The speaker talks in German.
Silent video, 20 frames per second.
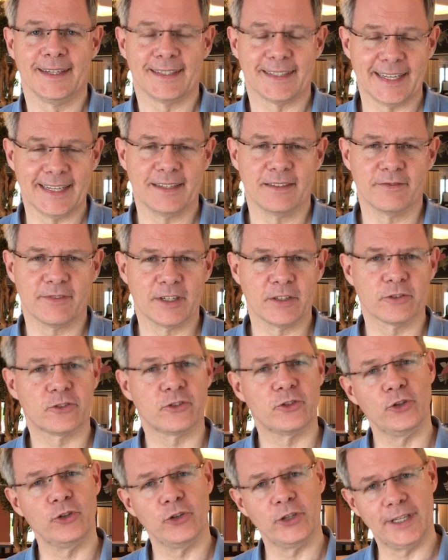denn wenn uns
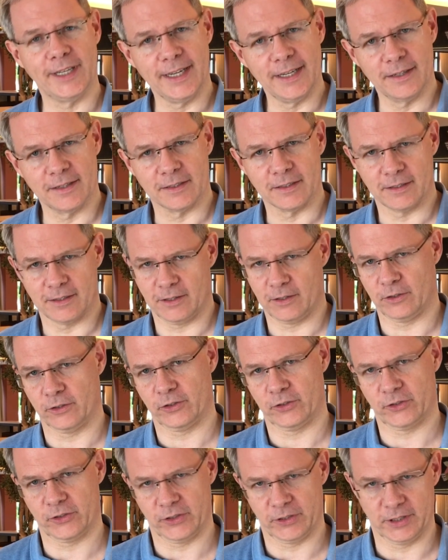die Hygiene
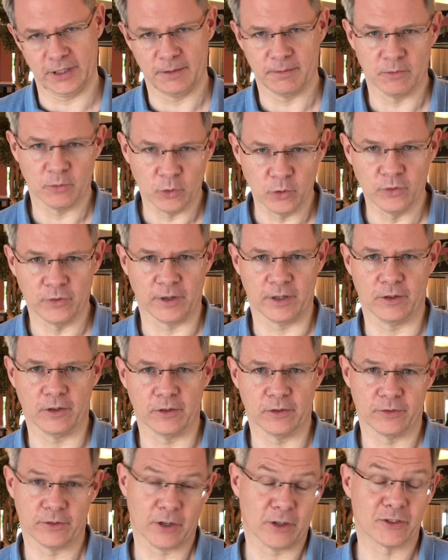aus dem Ufer
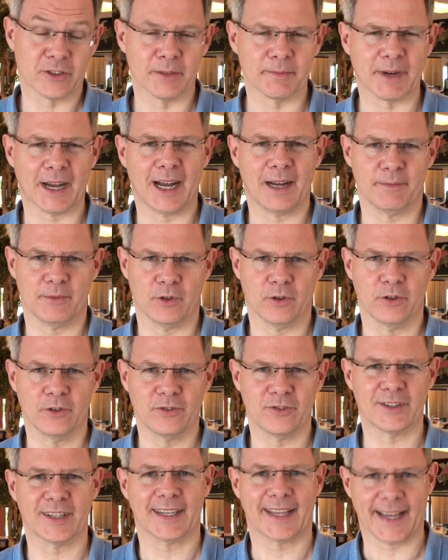läuft, aus dem Rahmen
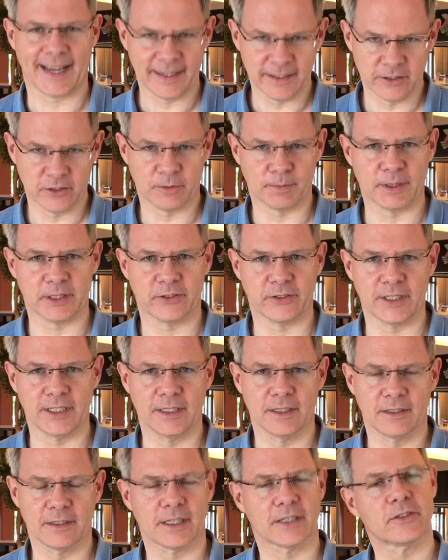läuft, kann es
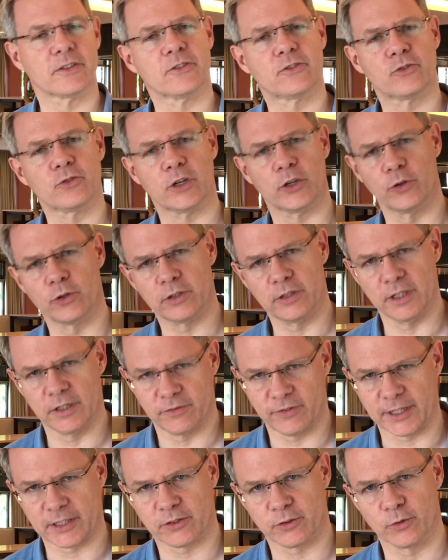passieren, dass es zu erhöhten
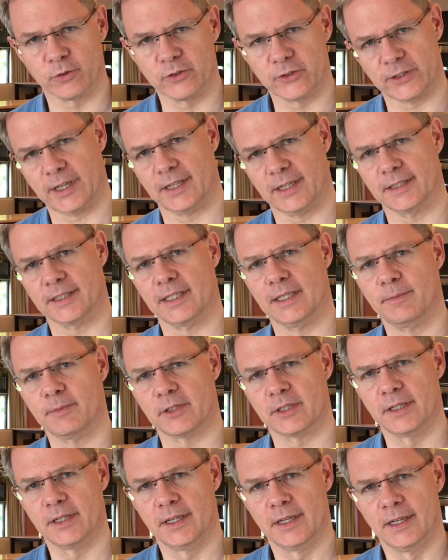Infektionszahlen gibt,
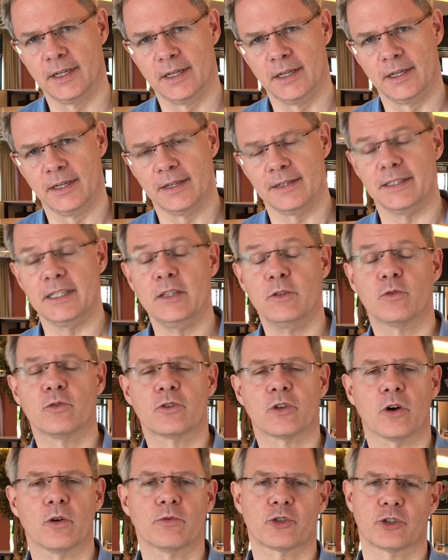die
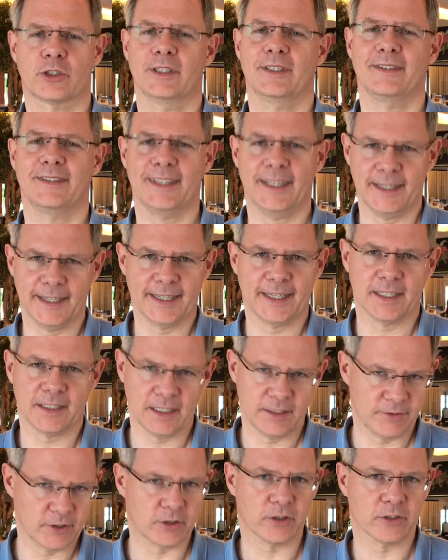unter Umständen sehr
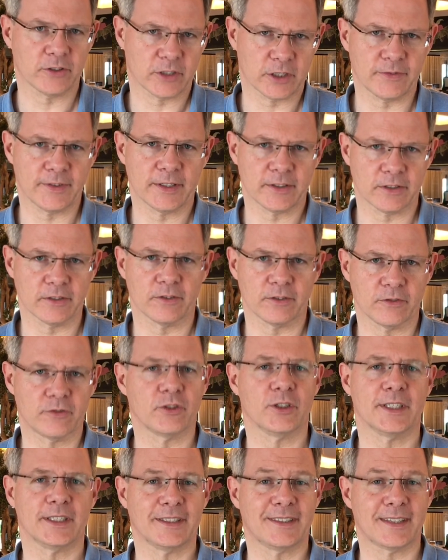negative Konsequenzen für
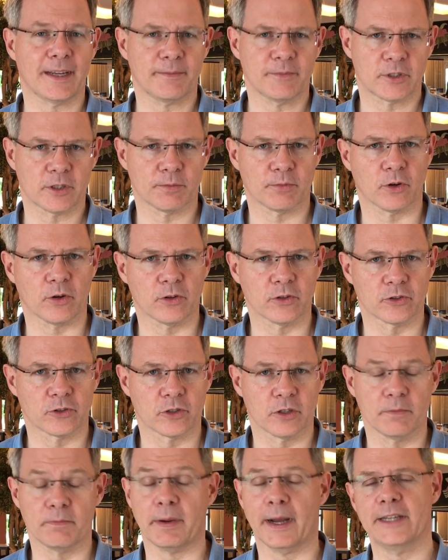die gesamte
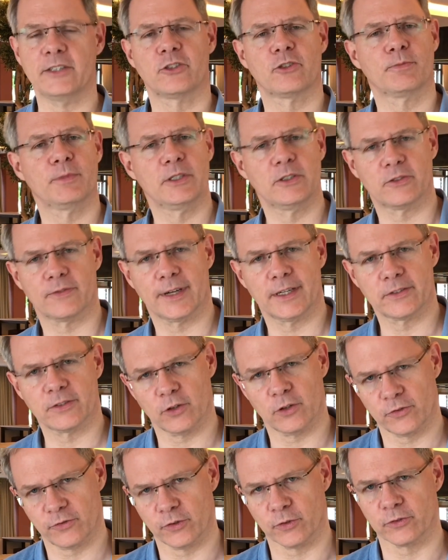Branche, beispielsweise
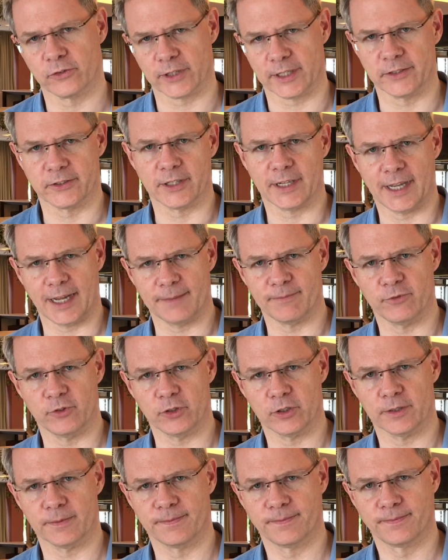auch für unsere Insel haben würde.